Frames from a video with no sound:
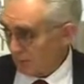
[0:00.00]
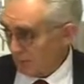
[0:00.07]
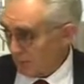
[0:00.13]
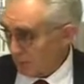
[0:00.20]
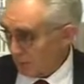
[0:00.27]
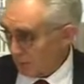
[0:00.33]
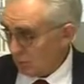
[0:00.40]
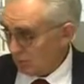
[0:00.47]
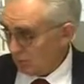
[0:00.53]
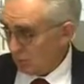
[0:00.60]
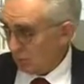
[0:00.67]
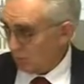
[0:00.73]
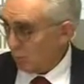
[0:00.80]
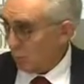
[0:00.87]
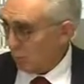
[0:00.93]
vamos,
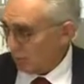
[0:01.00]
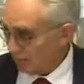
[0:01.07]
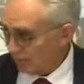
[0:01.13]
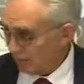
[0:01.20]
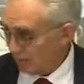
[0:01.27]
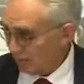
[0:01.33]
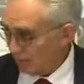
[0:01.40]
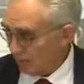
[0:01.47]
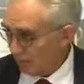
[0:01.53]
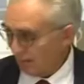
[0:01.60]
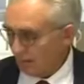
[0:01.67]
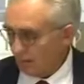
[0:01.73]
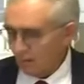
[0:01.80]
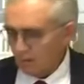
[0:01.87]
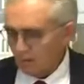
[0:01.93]
un culpable.
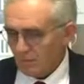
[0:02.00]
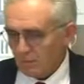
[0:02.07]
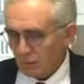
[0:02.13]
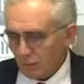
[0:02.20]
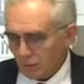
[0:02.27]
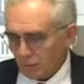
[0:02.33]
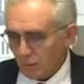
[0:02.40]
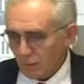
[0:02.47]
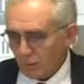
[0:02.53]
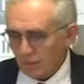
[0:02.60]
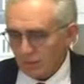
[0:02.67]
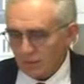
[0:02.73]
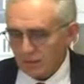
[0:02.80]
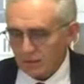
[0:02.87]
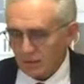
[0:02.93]
Yo creo
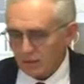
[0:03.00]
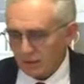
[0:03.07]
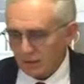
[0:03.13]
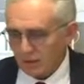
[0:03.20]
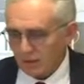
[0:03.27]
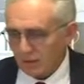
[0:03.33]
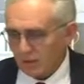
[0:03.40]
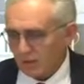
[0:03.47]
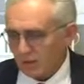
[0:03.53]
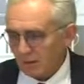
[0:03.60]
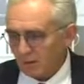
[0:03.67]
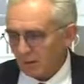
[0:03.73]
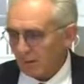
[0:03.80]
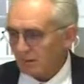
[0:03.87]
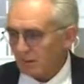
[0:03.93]
que
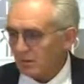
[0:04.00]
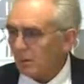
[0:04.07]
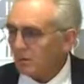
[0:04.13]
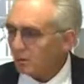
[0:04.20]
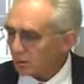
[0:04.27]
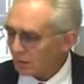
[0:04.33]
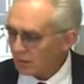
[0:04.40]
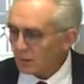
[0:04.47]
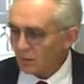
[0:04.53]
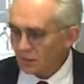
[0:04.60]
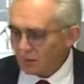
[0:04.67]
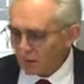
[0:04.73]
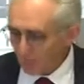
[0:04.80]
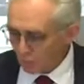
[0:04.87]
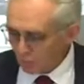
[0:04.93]
si, como te digo,
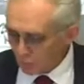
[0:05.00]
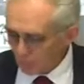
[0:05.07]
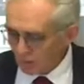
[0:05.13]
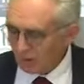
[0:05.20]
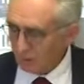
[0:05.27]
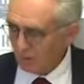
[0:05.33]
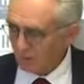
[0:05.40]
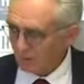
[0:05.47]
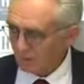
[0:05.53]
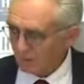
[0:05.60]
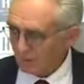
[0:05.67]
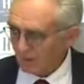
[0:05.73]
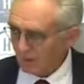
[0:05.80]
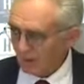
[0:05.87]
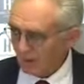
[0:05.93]
si la justicia
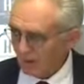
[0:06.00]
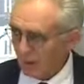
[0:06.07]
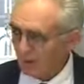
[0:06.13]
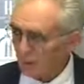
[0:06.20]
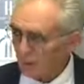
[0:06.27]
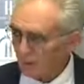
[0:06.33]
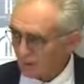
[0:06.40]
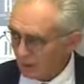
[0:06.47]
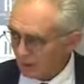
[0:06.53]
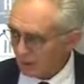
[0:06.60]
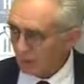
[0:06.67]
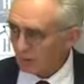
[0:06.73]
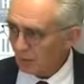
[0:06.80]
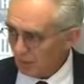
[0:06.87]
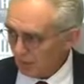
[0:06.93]
hace un
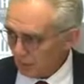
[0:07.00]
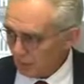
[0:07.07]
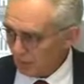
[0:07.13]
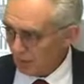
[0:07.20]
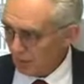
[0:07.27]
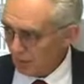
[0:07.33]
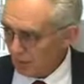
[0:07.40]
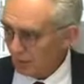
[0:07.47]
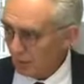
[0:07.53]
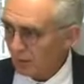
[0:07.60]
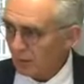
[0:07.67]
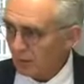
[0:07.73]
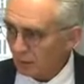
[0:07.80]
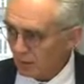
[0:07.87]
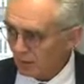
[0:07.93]
seguimiento adecuado, que yo creo
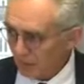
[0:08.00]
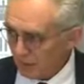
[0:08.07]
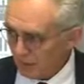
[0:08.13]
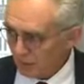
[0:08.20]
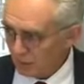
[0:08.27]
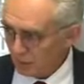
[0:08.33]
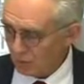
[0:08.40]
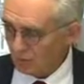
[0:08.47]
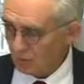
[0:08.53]
que tiene medios y